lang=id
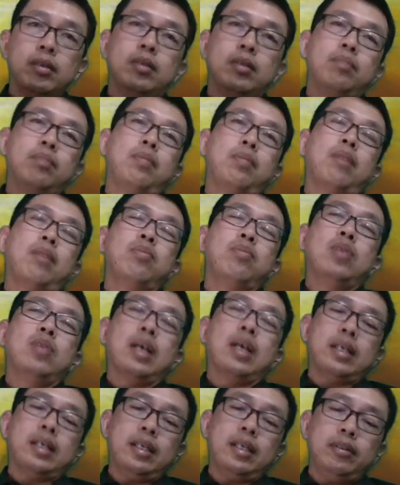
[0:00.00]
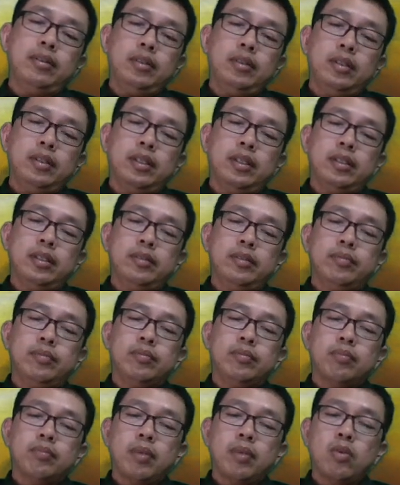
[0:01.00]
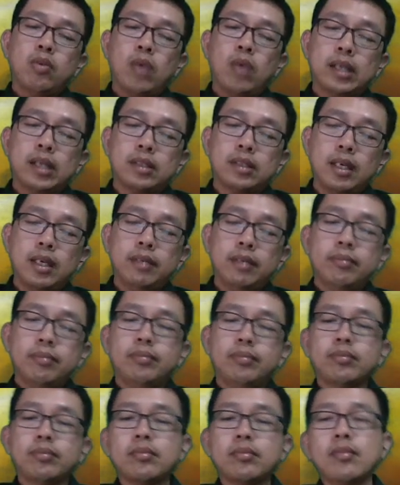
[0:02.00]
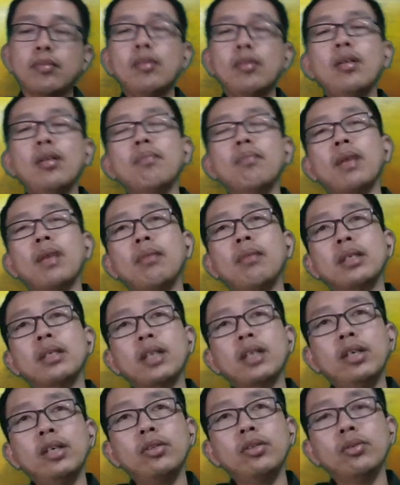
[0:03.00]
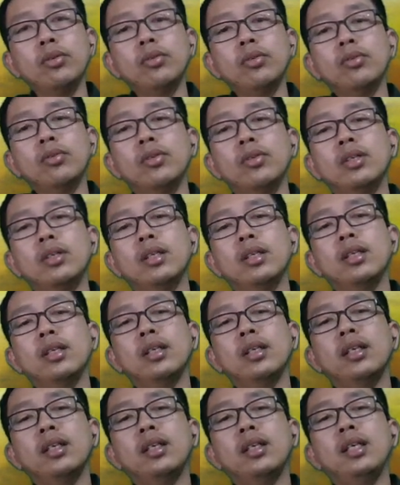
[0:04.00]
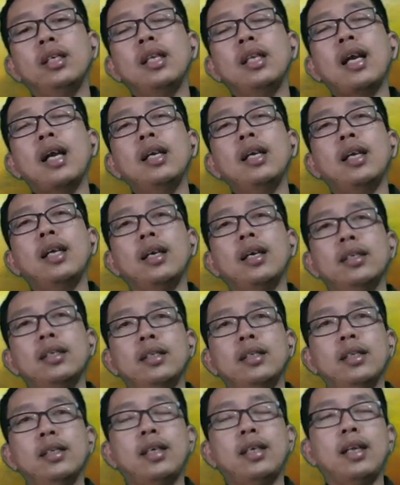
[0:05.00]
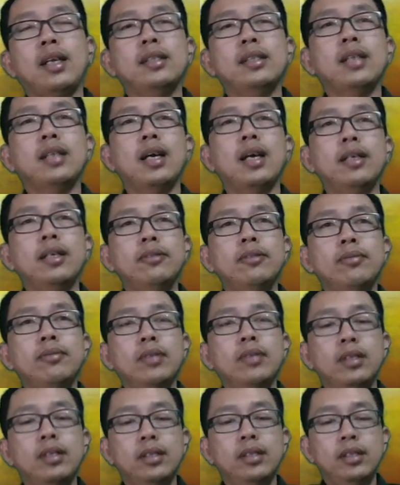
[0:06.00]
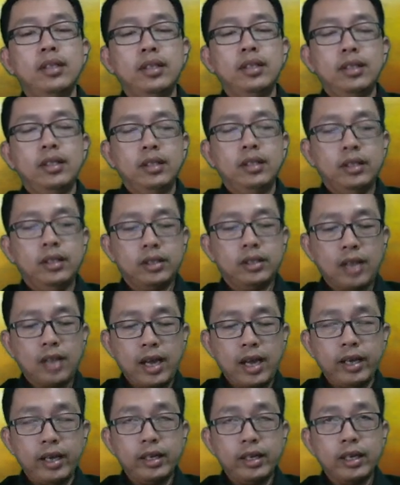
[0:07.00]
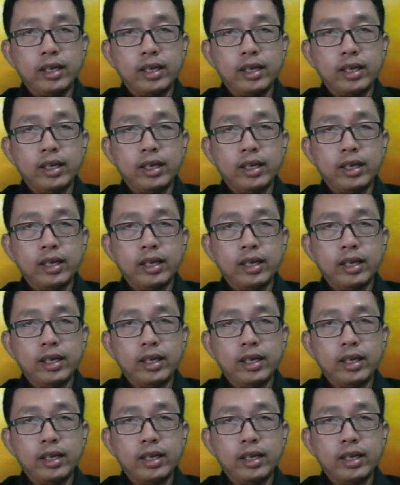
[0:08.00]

perbudakan ya penguasa pada masa itu. Hilanglah kerajaan Israel yang